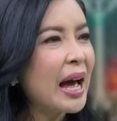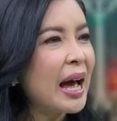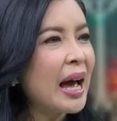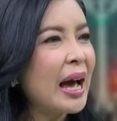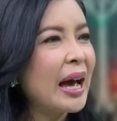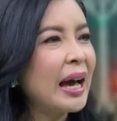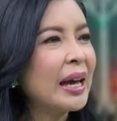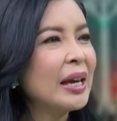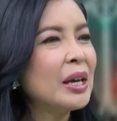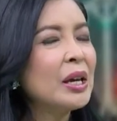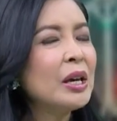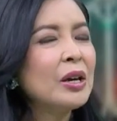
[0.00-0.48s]
ท้า
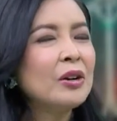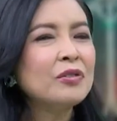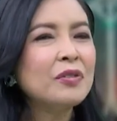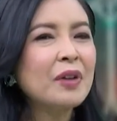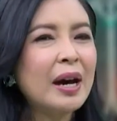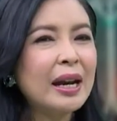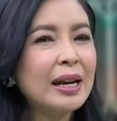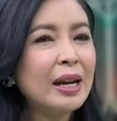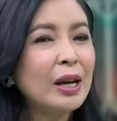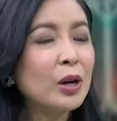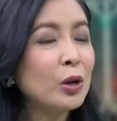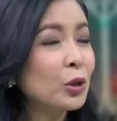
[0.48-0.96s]
ย
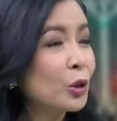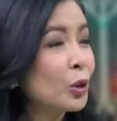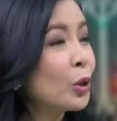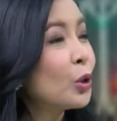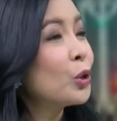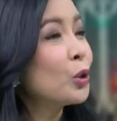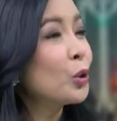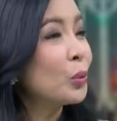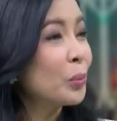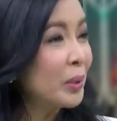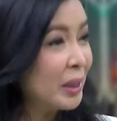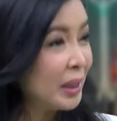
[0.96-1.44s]
ฝันแล้วก็ต้
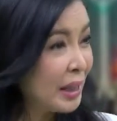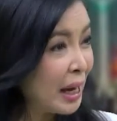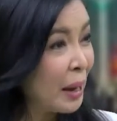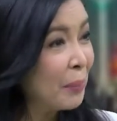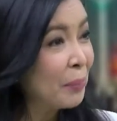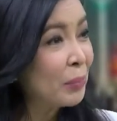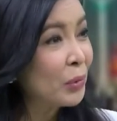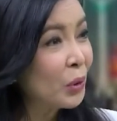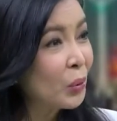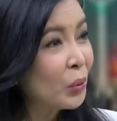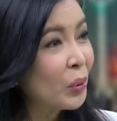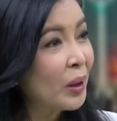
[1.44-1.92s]
องลงมือ
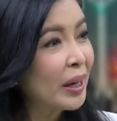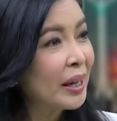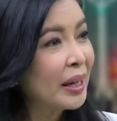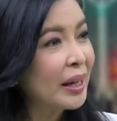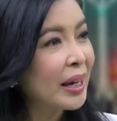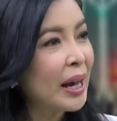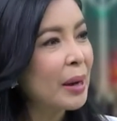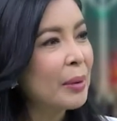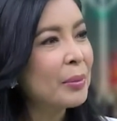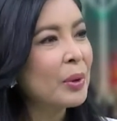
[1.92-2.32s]
ทำด้วยนะ